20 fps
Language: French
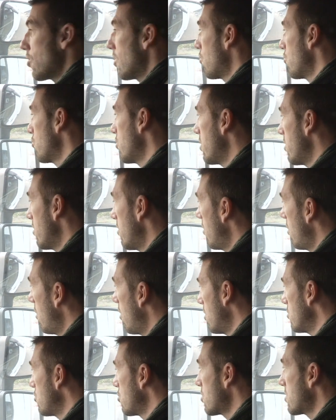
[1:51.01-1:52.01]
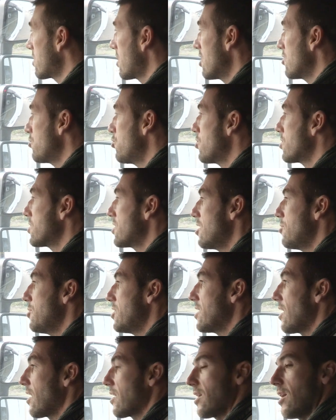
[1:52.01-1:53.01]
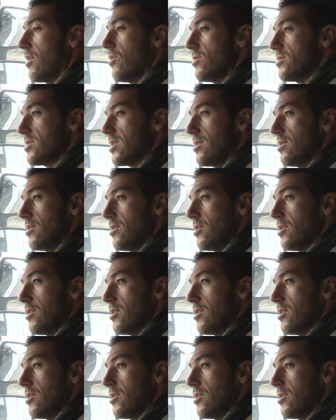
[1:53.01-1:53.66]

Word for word: là on est euh, sur Strasbourg, c'est limité à 40, hein.